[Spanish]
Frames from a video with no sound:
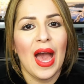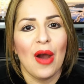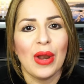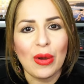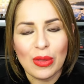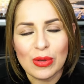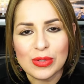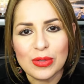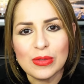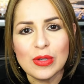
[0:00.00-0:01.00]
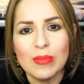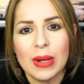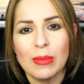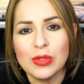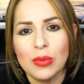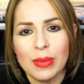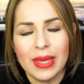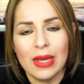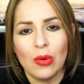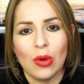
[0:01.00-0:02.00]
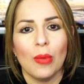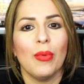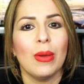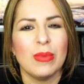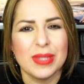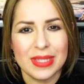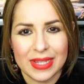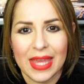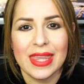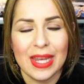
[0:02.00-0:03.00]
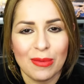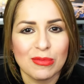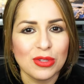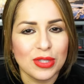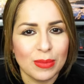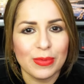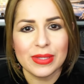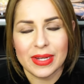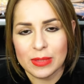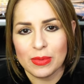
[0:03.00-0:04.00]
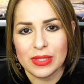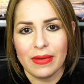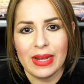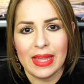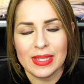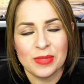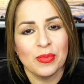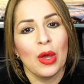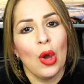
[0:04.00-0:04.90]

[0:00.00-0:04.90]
Ahora, cuando nosotros compramos un vehículo, podemos decir que adquirimos dos tipos de responsabilidades.